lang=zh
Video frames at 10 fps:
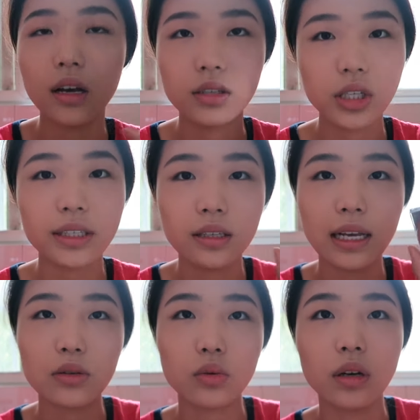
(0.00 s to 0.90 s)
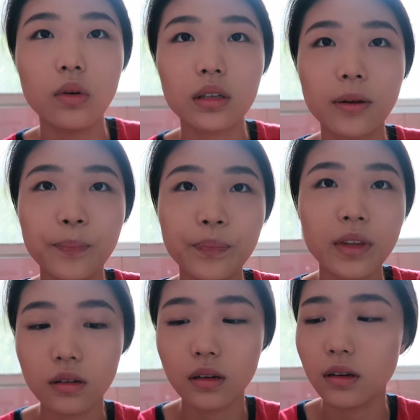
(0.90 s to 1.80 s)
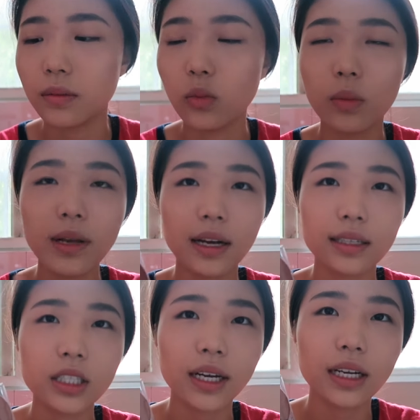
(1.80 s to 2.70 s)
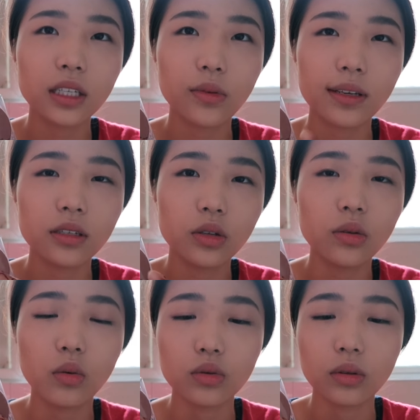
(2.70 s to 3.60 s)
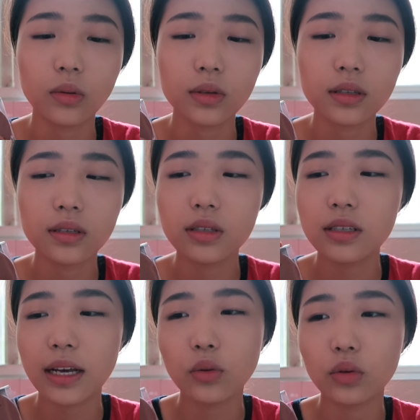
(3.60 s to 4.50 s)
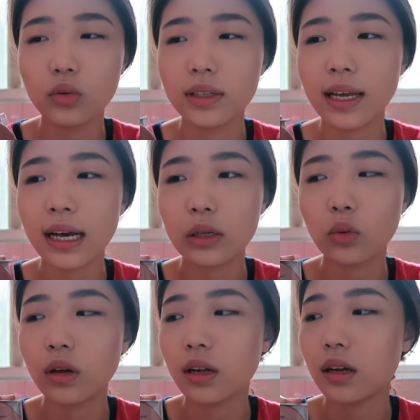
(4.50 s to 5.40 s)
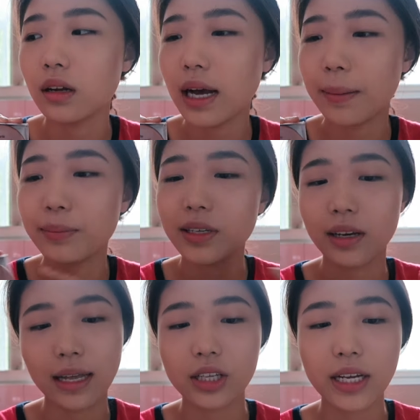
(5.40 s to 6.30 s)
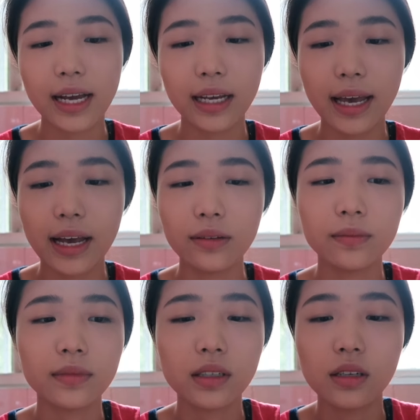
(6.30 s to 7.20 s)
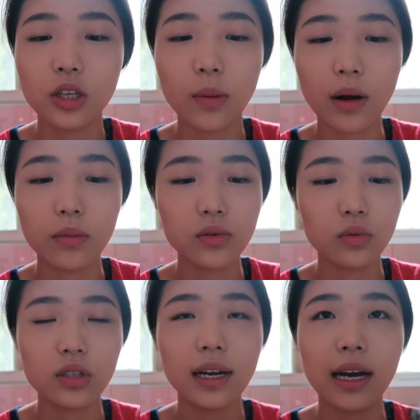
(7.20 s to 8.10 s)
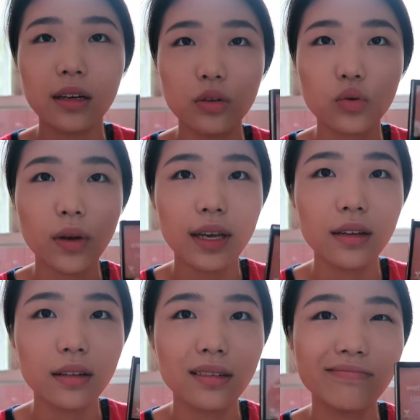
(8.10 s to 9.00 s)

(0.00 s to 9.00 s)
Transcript: Jason 他送给我的。我不想拆开，这个原因是因为我觉得我在用的东西太多了，还不想给它拆开。要不然我们从这2个选一个。